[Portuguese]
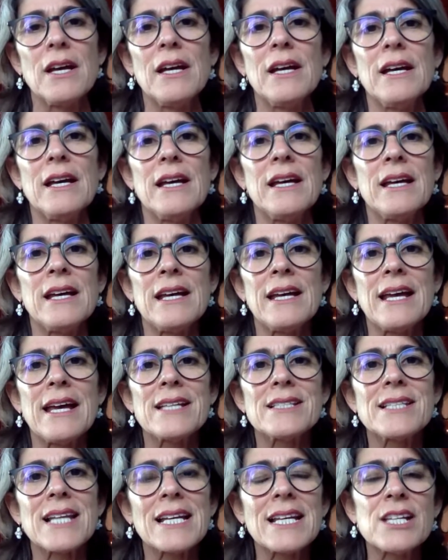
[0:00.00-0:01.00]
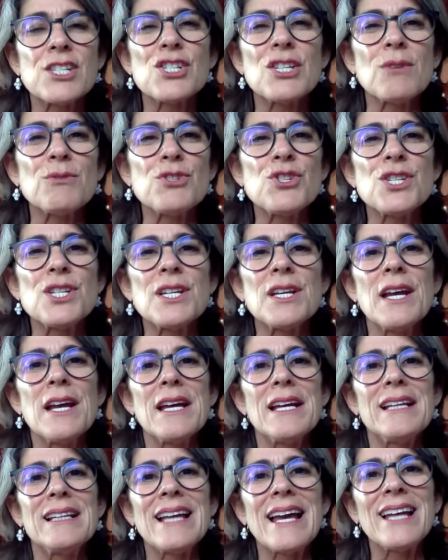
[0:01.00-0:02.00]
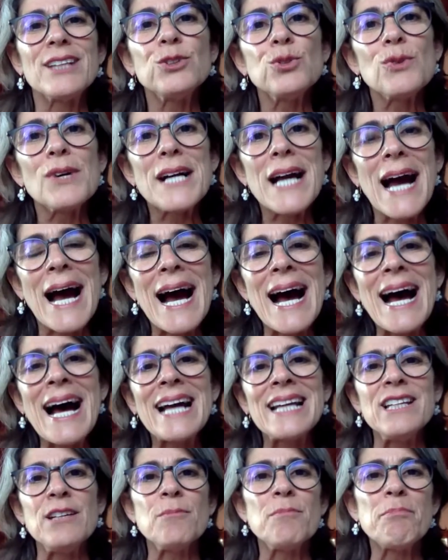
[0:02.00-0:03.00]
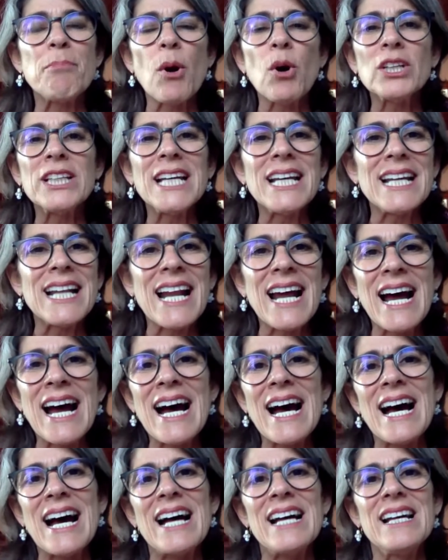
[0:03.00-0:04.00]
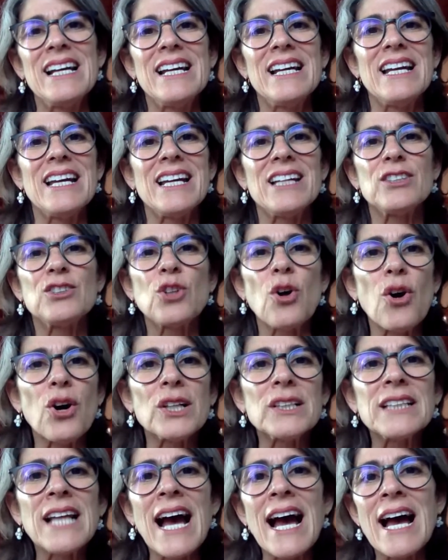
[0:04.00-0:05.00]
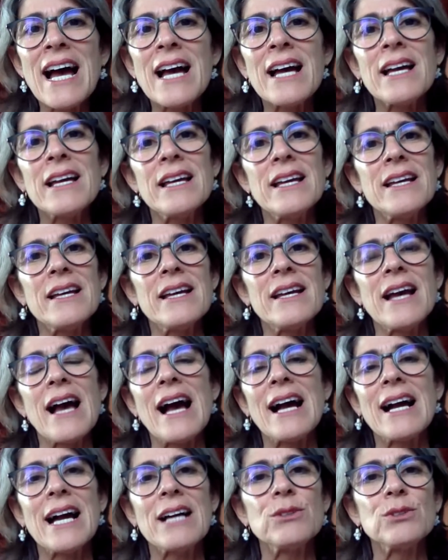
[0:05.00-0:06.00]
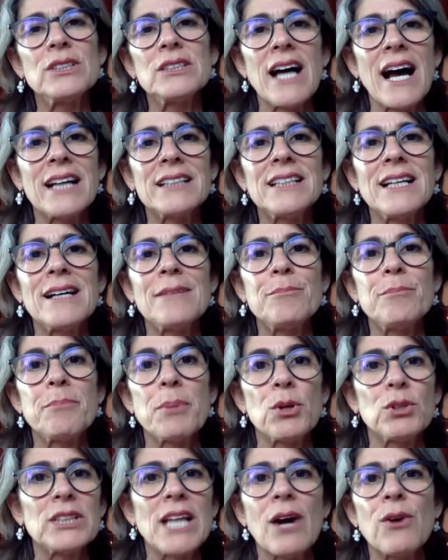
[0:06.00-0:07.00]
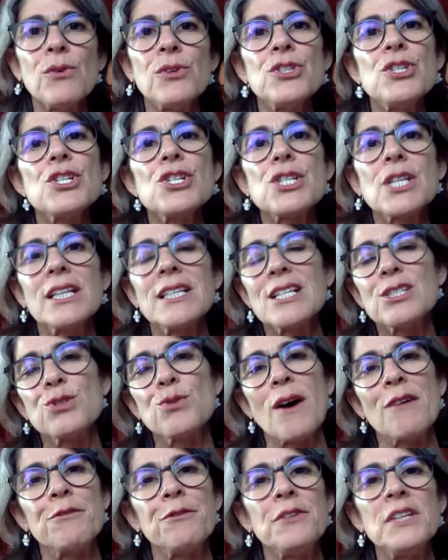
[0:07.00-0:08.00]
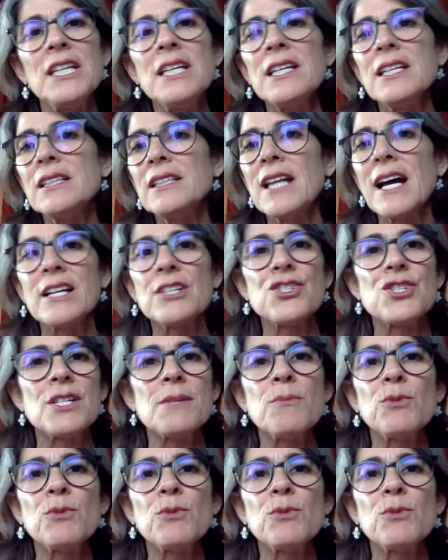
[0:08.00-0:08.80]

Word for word: Hum. É, essa questão de educar, empoderar, é, tornar é, a garotada protagonista da sua vida, de